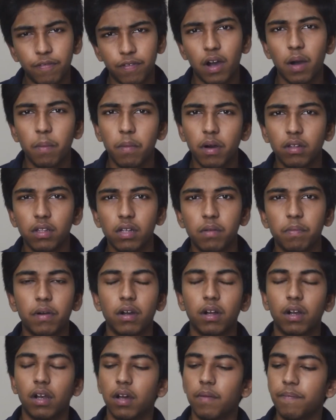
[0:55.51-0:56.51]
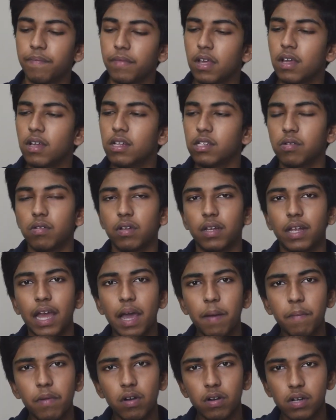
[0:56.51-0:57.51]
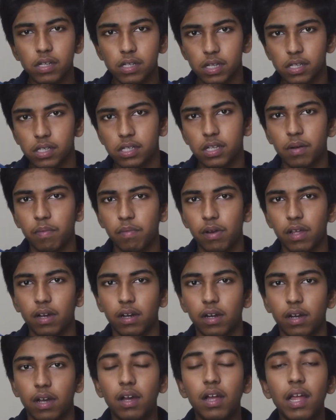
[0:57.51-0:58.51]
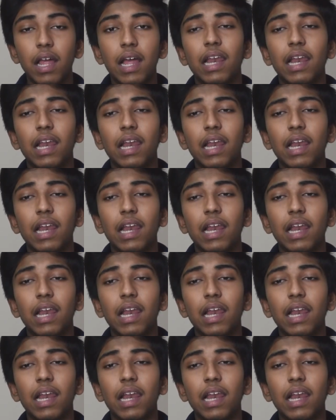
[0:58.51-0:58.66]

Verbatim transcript: ஃபார்ம் ஆகுதுன்னு பார்க்கலாம் ஸோ ஒரு கேமராவோட சென்சர் எப்படி இருக்குன்னா